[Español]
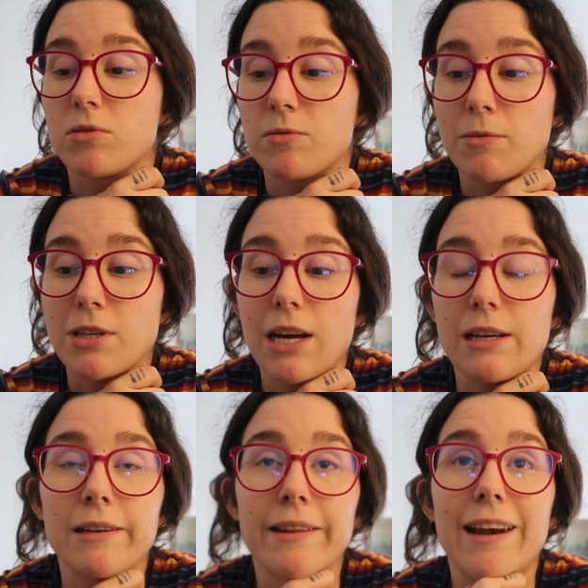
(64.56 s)
pues vamos a
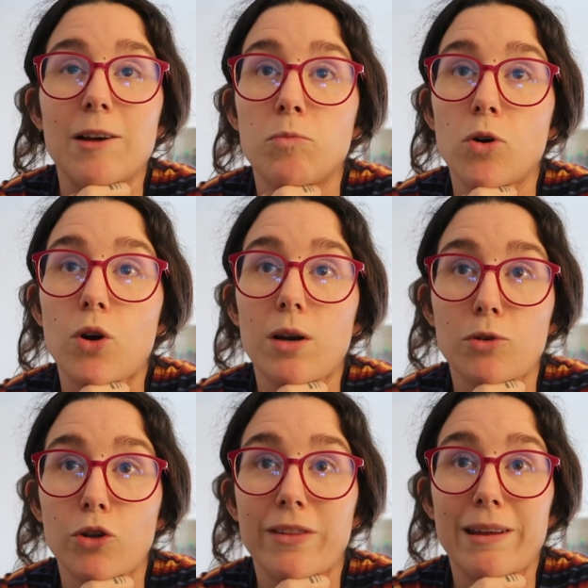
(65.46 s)
darle un poco al
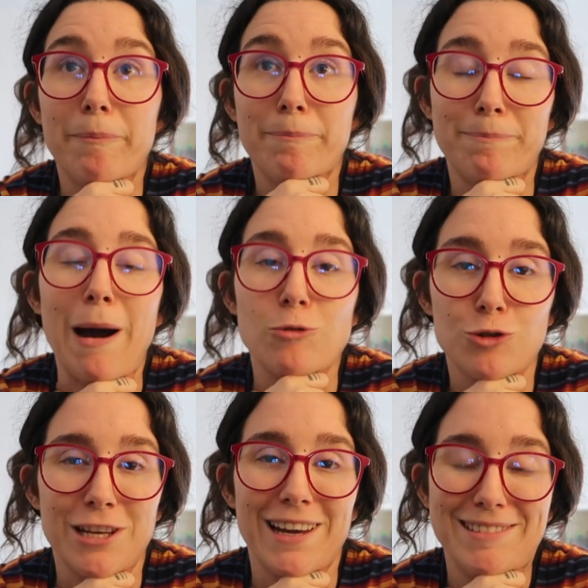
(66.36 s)
botón de
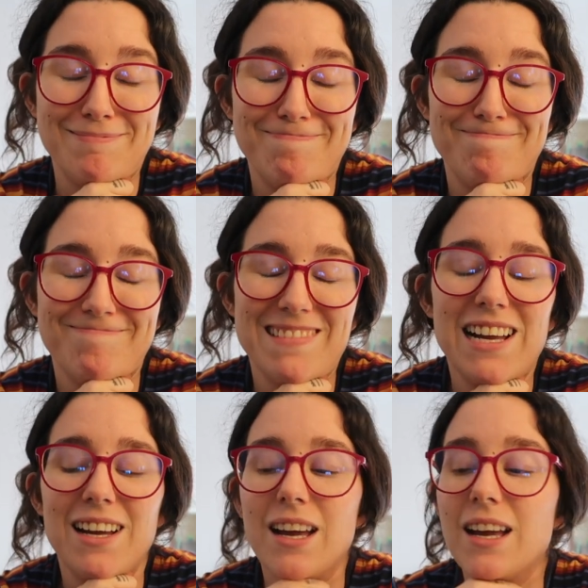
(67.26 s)
pausa
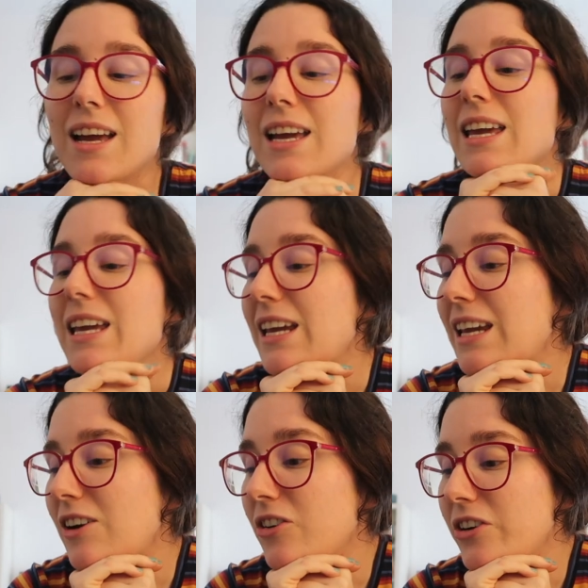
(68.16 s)

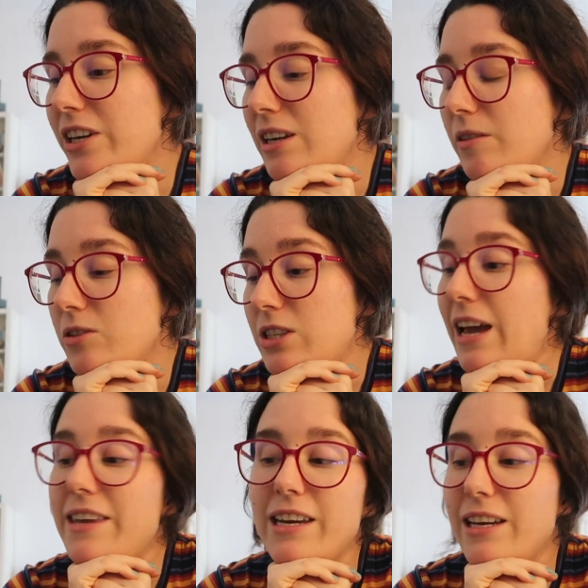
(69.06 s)
Y hoy, o sea,
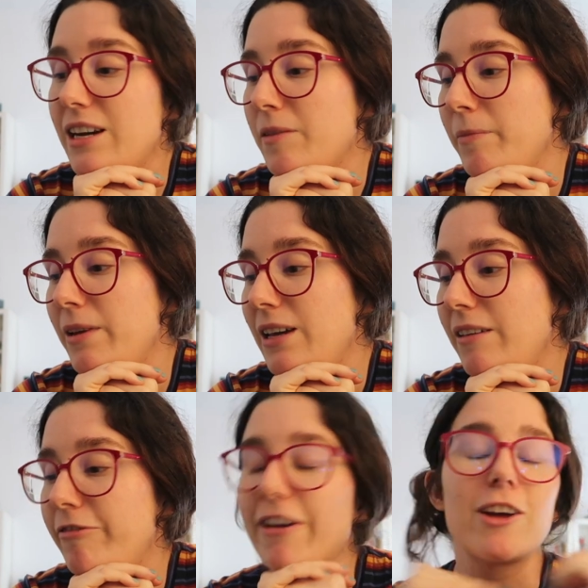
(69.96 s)
ayer me
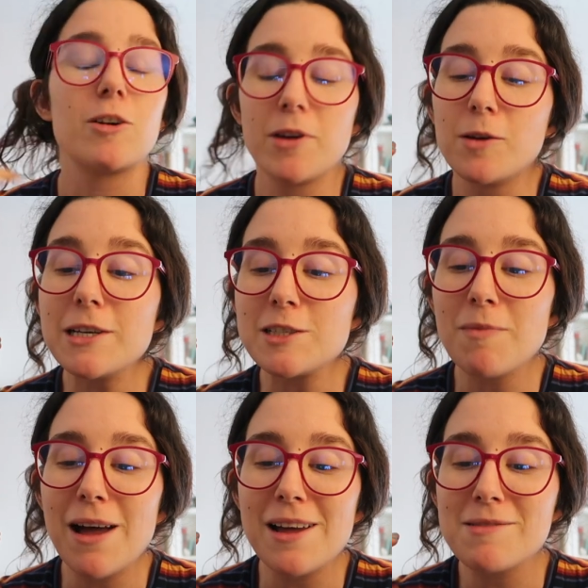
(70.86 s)
enfadé conmigo
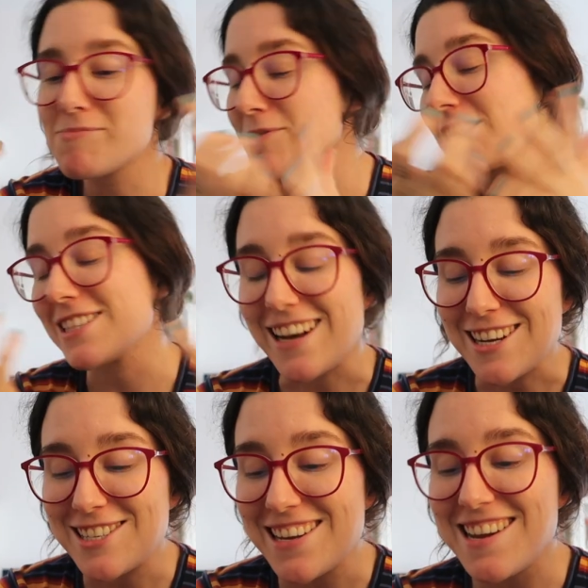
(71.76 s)
misma por estar
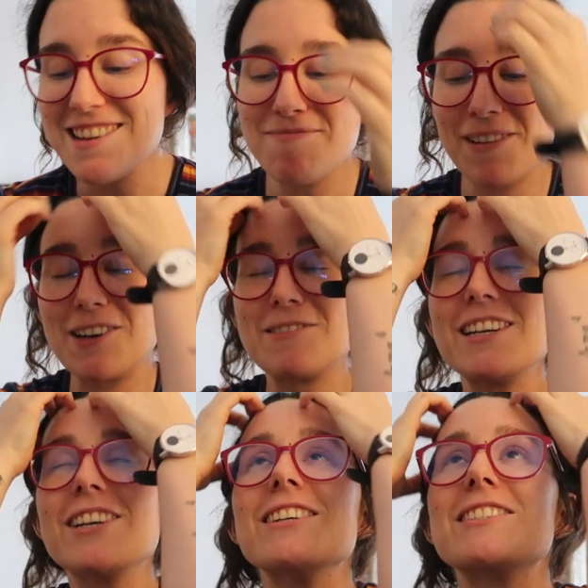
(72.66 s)
así, pero
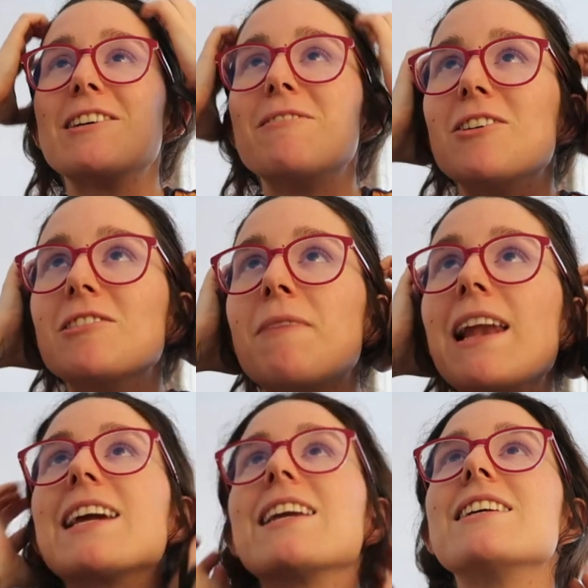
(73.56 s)
bueno, es como,
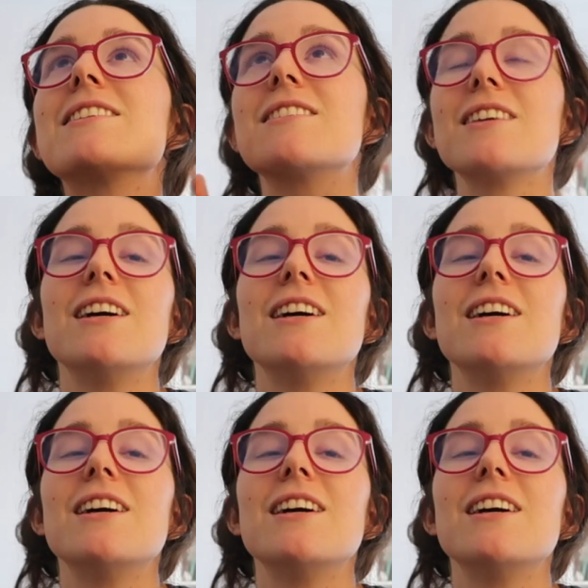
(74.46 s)
vale, Cris,